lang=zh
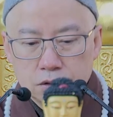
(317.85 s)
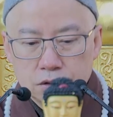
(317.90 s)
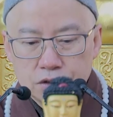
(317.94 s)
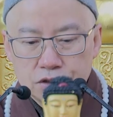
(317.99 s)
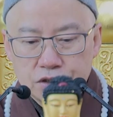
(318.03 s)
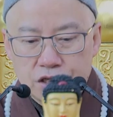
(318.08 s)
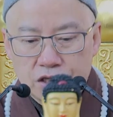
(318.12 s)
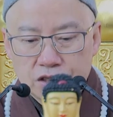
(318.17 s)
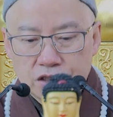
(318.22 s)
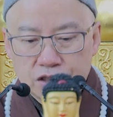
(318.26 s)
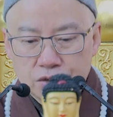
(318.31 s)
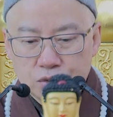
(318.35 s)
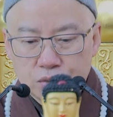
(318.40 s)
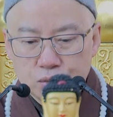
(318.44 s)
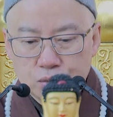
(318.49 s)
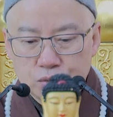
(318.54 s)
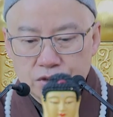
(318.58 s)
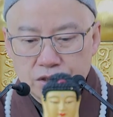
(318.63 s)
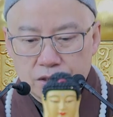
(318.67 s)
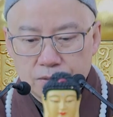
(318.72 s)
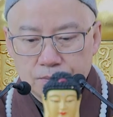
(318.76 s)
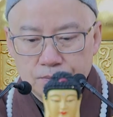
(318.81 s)
加强
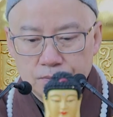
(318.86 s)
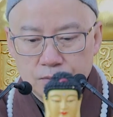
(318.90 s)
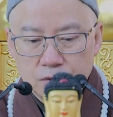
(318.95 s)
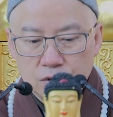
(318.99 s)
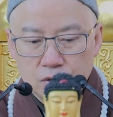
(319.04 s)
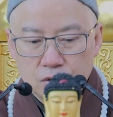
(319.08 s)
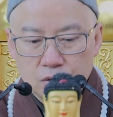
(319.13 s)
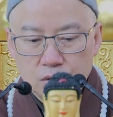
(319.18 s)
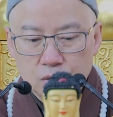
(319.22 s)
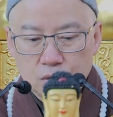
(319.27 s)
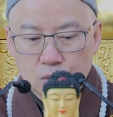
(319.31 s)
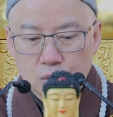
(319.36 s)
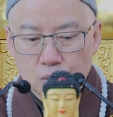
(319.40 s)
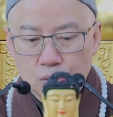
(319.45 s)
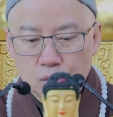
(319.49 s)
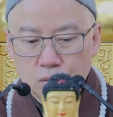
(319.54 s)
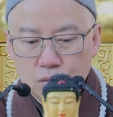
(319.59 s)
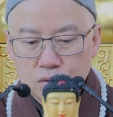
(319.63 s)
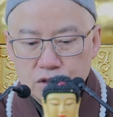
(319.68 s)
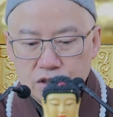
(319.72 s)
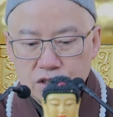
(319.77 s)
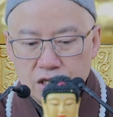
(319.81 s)
书讲，
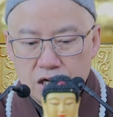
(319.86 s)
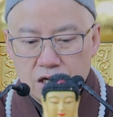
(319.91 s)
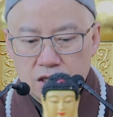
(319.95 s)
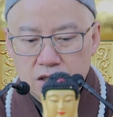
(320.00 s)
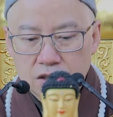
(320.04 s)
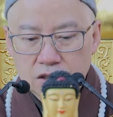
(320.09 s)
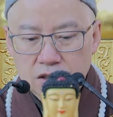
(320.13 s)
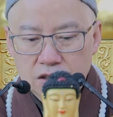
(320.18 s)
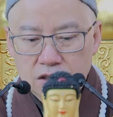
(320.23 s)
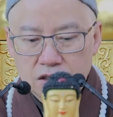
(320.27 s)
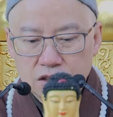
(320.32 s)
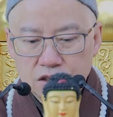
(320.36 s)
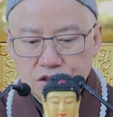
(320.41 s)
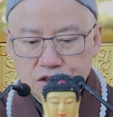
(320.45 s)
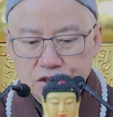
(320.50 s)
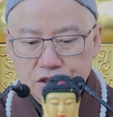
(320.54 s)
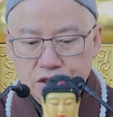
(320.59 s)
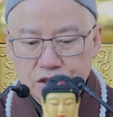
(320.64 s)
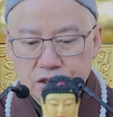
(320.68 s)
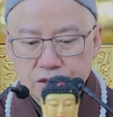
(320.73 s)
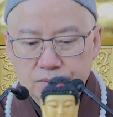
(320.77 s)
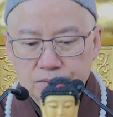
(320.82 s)
无相之
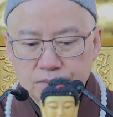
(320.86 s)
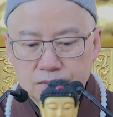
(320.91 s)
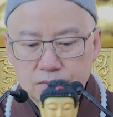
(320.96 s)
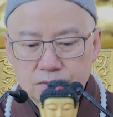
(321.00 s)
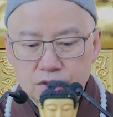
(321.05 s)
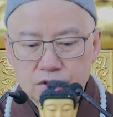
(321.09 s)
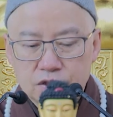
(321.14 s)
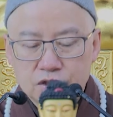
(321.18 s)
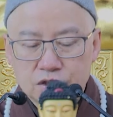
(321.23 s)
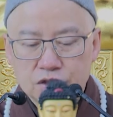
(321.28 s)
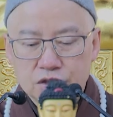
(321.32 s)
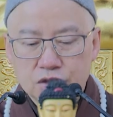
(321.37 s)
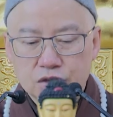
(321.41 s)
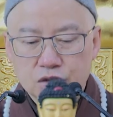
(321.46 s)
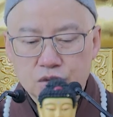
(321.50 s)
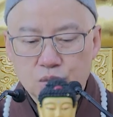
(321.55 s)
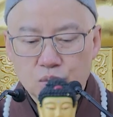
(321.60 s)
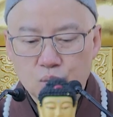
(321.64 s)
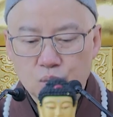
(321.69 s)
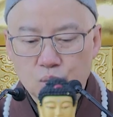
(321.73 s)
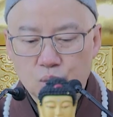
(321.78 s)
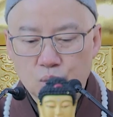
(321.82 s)
劫是
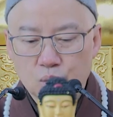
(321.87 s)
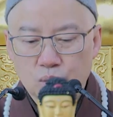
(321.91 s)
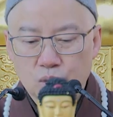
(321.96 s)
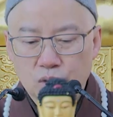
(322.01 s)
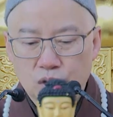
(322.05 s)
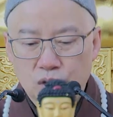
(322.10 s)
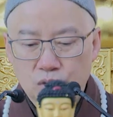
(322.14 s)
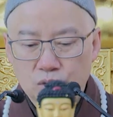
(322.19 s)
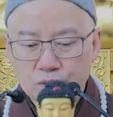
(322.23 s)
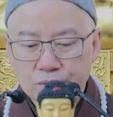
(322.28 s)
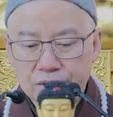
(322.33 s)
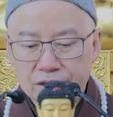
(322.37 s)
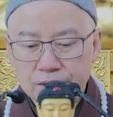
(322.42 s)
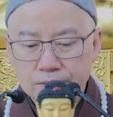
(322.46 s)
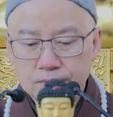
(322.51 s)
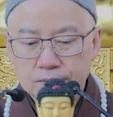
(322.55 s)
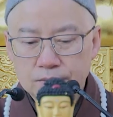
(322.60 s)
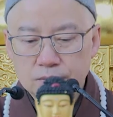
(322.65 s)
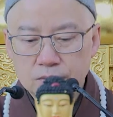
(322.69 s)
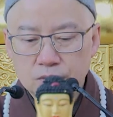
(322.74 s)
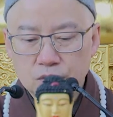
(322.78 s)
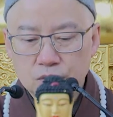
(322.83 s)
无漏
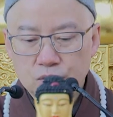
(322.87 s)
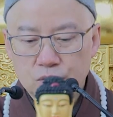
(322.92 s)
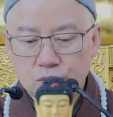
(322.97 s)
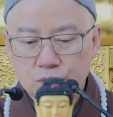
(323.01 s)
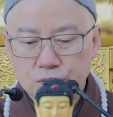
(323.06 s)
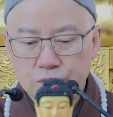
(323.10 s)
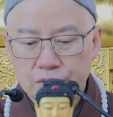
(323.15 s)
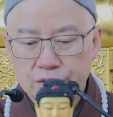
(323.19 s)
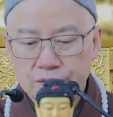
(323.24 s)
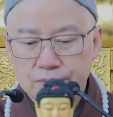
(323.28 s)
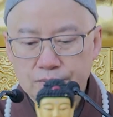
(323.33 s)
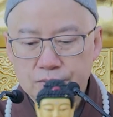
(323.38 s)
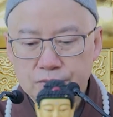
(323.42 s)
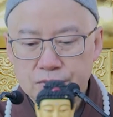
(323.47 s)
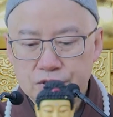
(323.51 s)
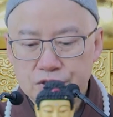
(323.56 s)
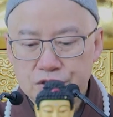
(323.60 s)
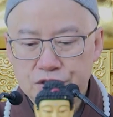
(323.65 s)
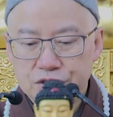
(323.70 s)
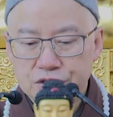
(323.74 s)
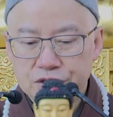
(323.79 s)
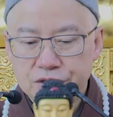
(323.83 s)
明，故曰
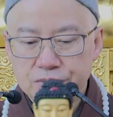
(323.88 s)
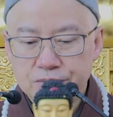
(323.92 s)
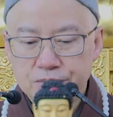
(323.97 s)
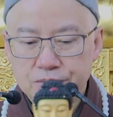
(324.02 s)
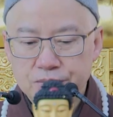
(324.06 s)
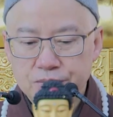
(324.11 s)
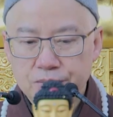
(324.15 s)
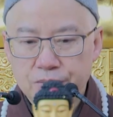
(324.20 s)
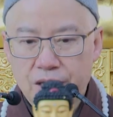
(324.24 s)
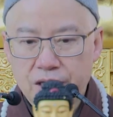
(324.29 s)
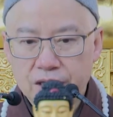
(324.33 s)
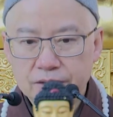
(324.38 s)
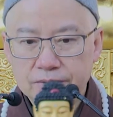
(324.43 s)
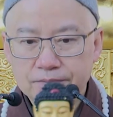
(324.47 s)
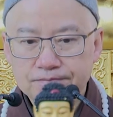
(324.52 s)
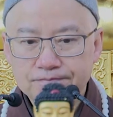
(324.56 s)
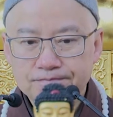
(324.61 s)
清白。